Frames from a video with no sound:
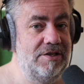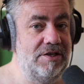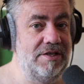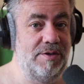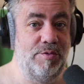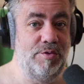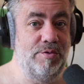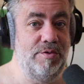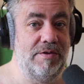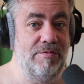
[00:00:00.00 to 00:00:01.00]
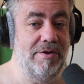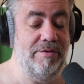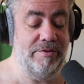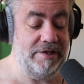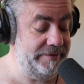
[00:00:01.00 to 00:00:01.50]
J'ai tellement de trucs à vous
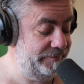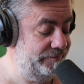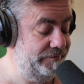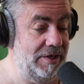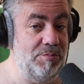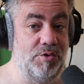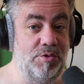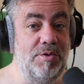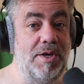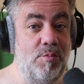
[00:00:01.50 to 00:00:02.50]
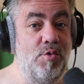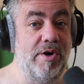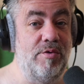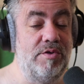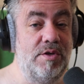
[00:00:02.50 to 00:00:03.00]
raconter. Tellement de trucs à me
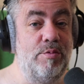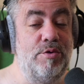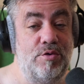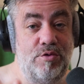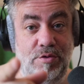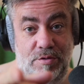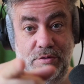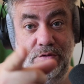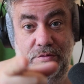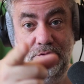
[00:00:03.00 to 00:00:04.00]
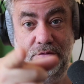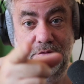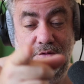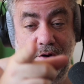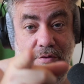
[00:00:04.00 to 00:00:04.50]
raconter. Oui, parce que
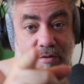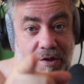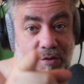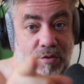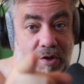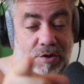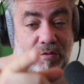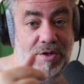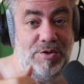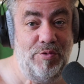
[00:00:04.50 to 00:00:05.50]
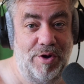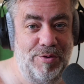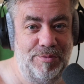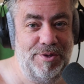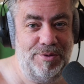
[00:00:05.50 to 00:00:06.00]
quand je te raconte des trucs à toi, je me
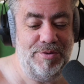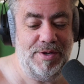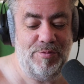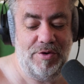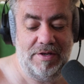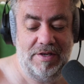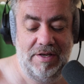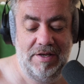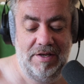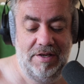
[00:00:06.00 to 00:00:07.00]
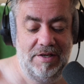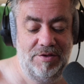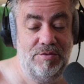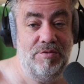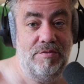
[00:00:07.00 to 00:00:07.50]
raconte des trucs à moi.
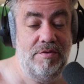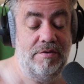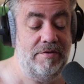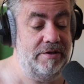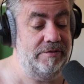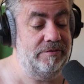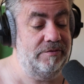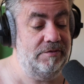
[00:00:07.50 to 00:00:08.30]
Et du coup, euh, voilà.